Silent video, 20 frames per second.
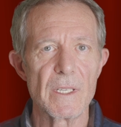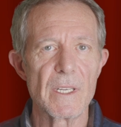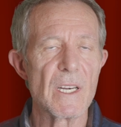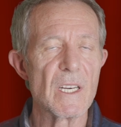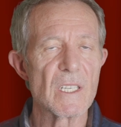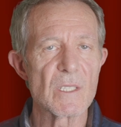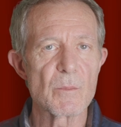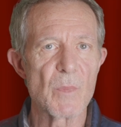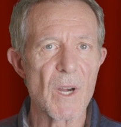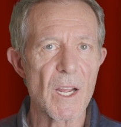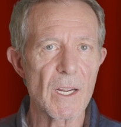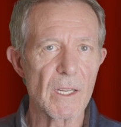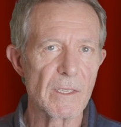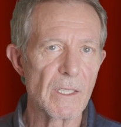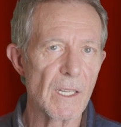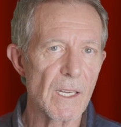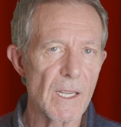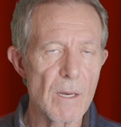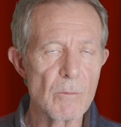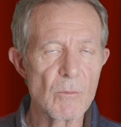Quienes
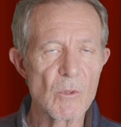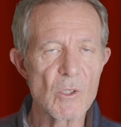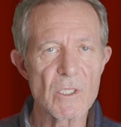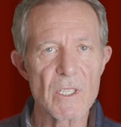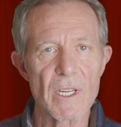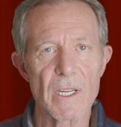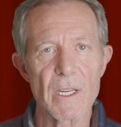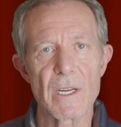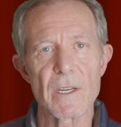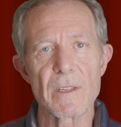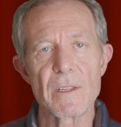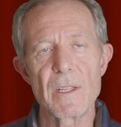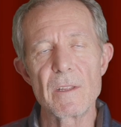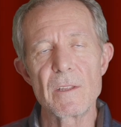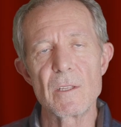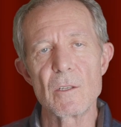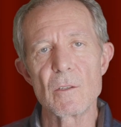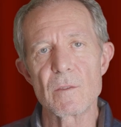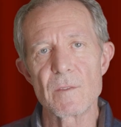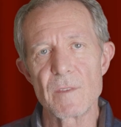practicamos
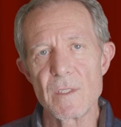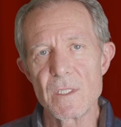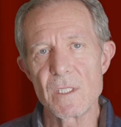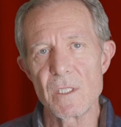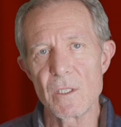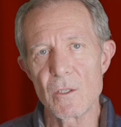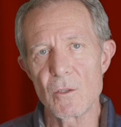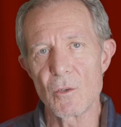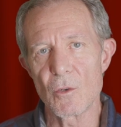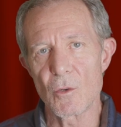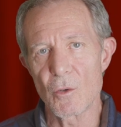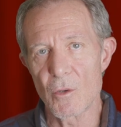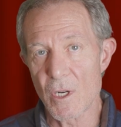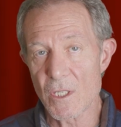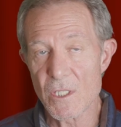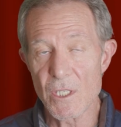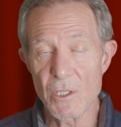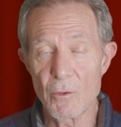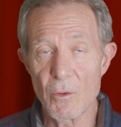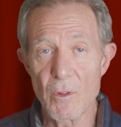ejercicio físico con
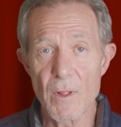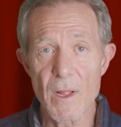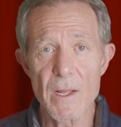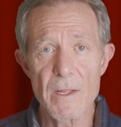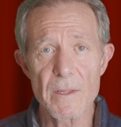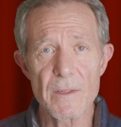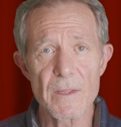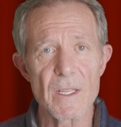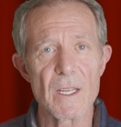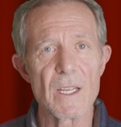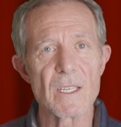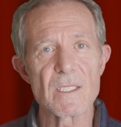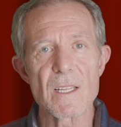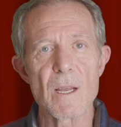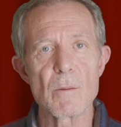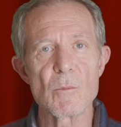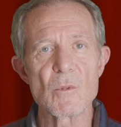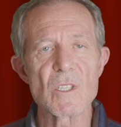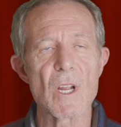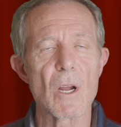asiduidad
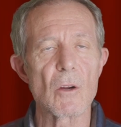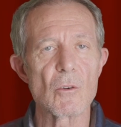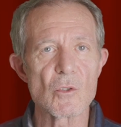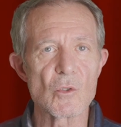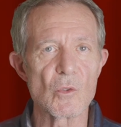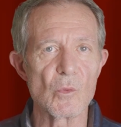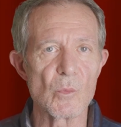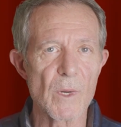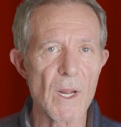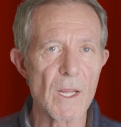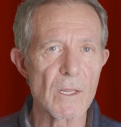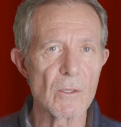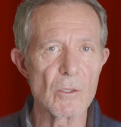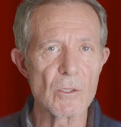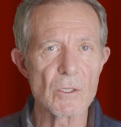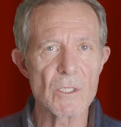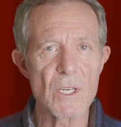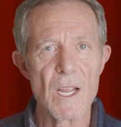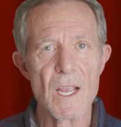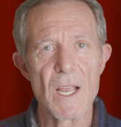estamos
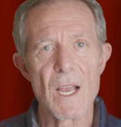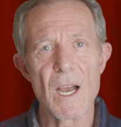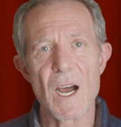acostumbrados